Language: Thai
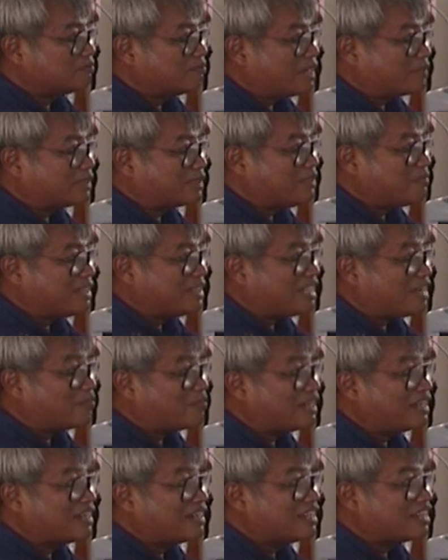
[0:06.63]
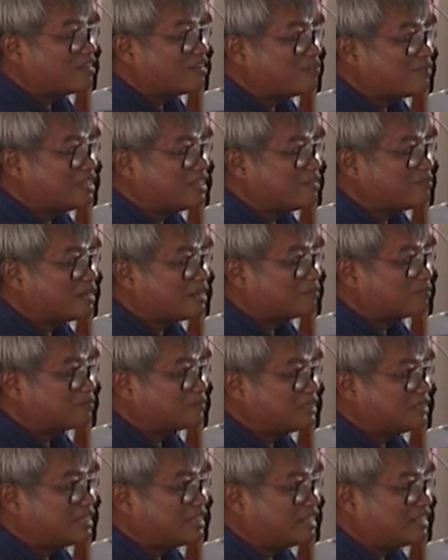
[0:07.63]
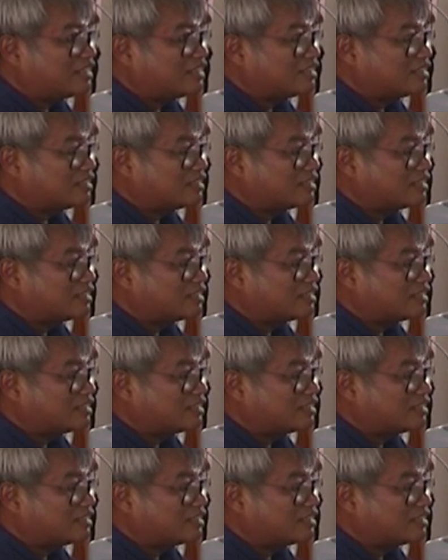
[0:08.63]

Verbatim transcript: แบบที่ไม่ทำอะไรเลย ก็มีแบบที่ท่าน